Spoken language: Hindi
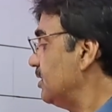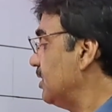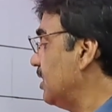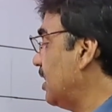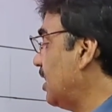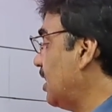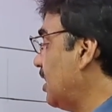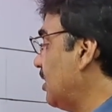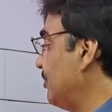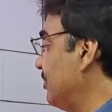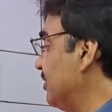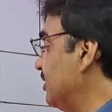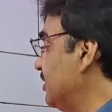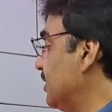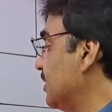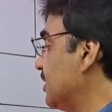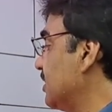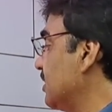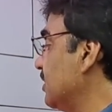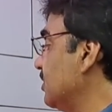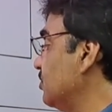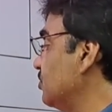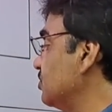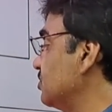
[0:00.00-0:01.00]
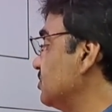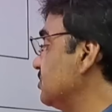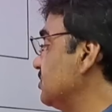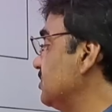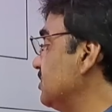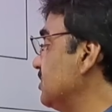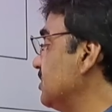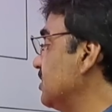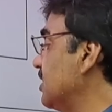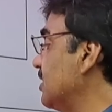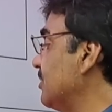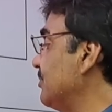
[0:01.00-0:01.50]
यहाँ पर देखेंगे तो
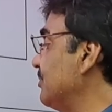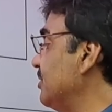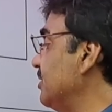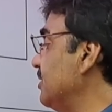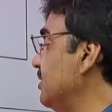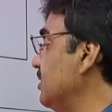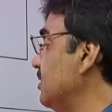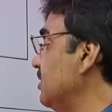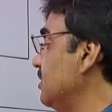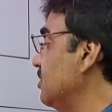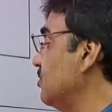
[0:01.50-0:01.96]
सी के बी